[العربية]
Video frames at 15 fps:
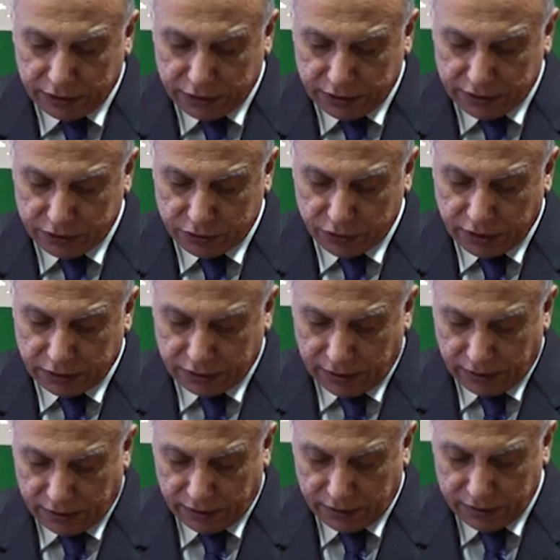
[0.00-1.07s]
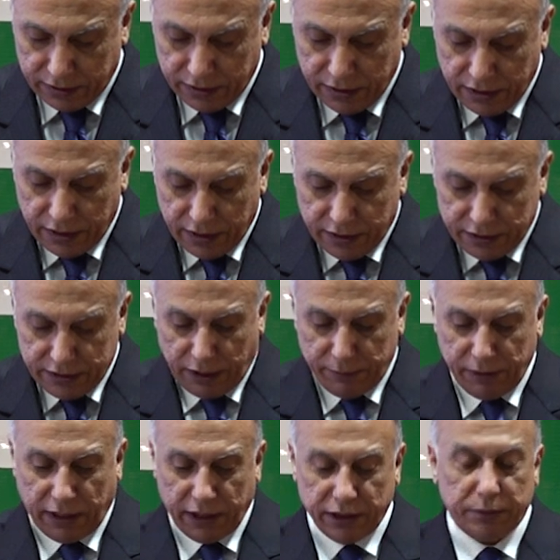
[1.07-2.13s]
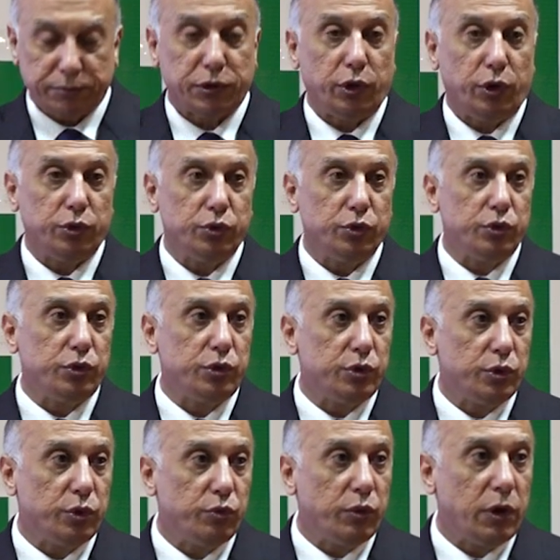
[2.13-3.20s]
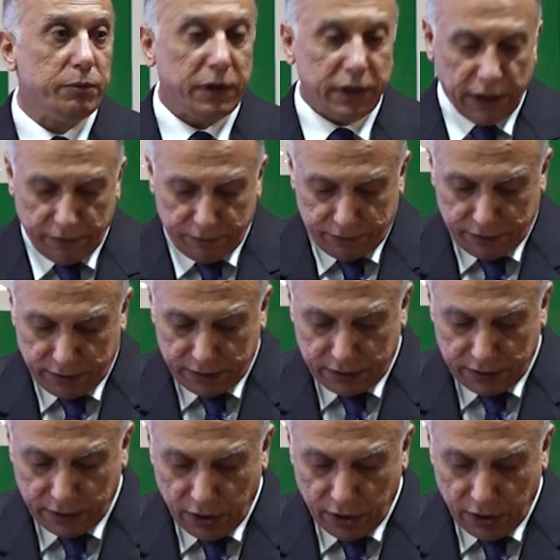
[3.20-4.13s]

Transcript: التي تناط لها نعمل على ضبط الحدود والمنافذ